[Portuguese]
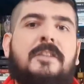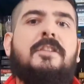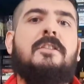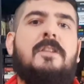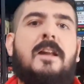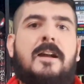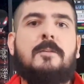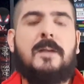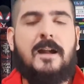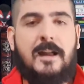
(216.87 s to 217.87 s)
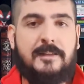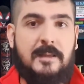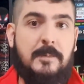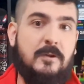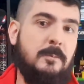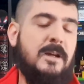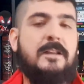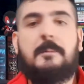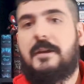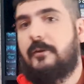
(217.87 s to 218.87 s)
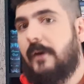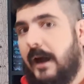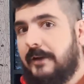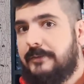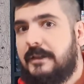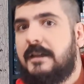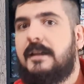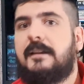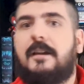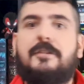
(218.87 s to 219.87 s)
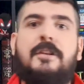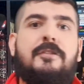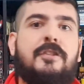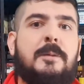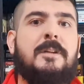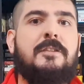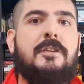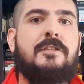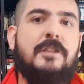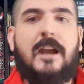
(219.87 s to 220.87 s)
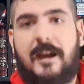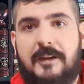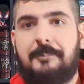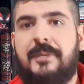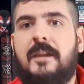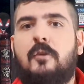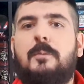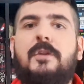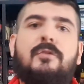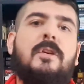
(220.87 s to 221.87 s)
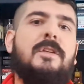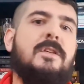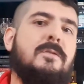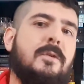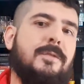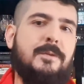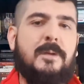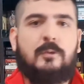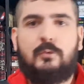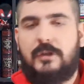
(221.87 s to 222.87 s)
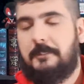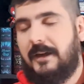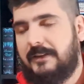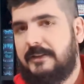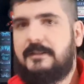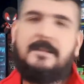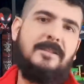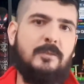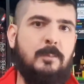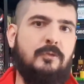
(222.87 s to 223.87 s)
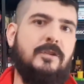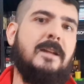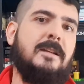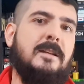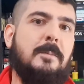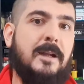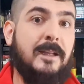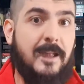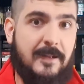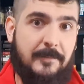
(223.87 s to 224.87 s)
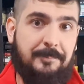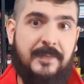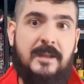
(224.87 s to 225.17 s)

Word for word: Chandilar, uma raça meio humana, meio ave, que a gente chama de Shiar, começou a desenvolver uma cultura bastante puxada ali para a guerra.